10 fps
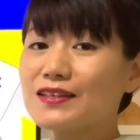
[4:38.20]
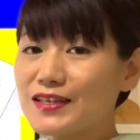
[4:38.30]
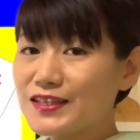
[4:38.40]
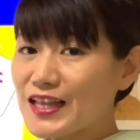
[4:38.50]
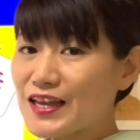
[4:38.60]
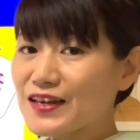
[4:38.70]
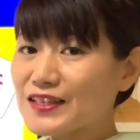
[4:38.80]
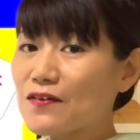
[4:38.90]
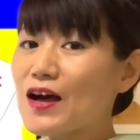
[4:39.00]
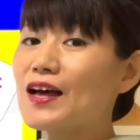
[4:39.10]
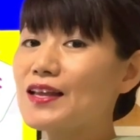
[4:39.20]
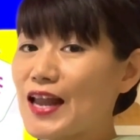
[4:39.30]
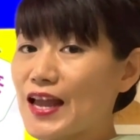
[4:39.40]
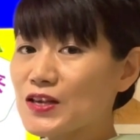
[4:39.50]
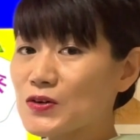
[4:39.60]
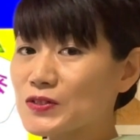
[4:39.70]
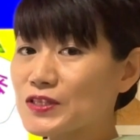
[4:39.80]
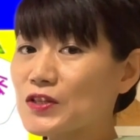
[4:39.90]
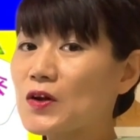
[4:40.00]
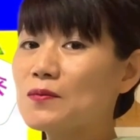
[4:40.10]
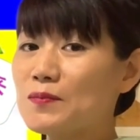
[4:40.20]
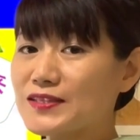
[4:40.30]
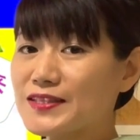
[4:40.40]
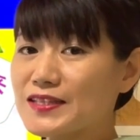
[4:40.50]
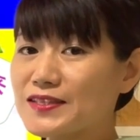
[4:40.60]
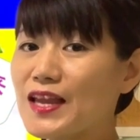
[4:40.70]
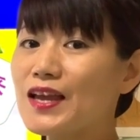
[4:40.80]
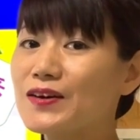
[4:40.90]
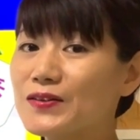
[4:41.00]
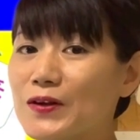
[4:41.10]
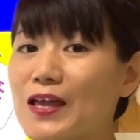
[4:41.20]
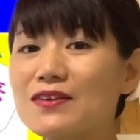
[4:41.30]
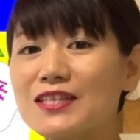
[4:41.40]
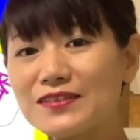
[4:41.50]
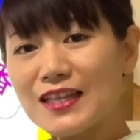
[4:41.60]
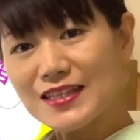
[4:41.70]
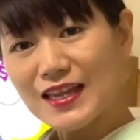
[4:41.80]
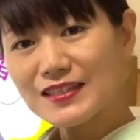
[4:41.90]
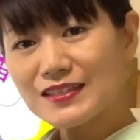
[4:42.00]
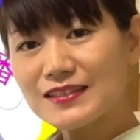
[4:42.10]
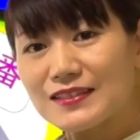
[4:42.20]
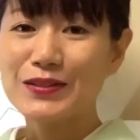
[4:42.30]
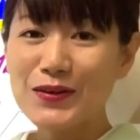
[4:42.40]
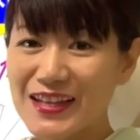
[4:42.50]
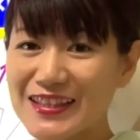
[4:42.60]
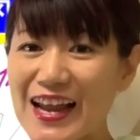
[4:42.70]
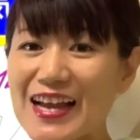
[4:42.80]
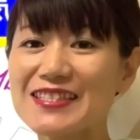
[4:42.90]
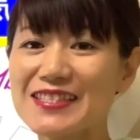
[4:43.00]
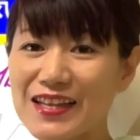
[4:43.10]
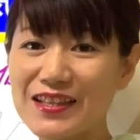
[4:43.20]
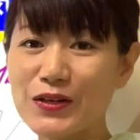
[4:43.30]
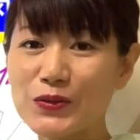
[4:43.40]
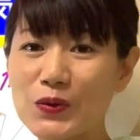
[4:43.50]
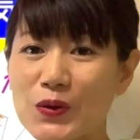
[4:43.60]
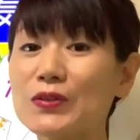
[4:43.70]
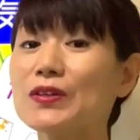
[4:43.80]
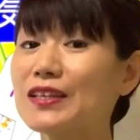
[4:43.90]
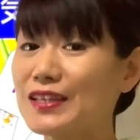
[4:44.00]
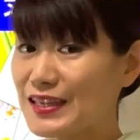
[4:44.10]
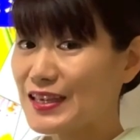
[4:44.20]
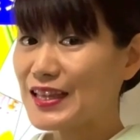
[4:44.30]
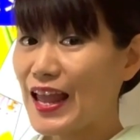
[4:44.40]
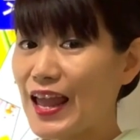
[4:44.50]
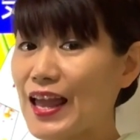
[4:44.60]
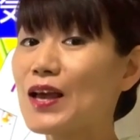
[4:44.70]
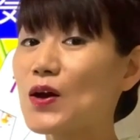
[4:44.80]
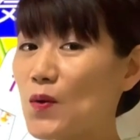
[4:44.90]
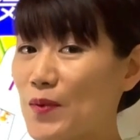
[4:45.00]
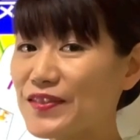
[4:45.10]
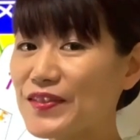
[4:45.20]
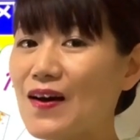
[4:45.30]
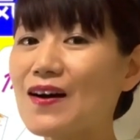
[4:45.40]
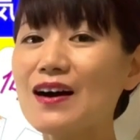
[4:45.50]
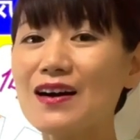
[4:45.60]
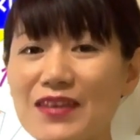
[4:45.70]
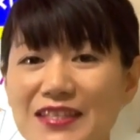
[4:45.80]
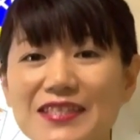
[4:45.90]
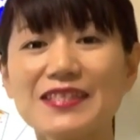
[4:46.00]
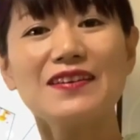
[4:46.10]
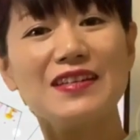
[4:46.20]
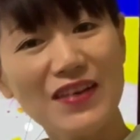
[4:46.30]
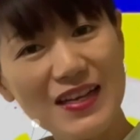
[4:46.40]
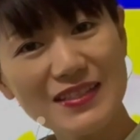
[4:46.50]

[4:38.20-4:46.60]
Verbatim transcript: 気になる方は LINE 公式のメッセージでお問い合わせくださいよかったらチャンネル登録いいねコメントお待ちしておりま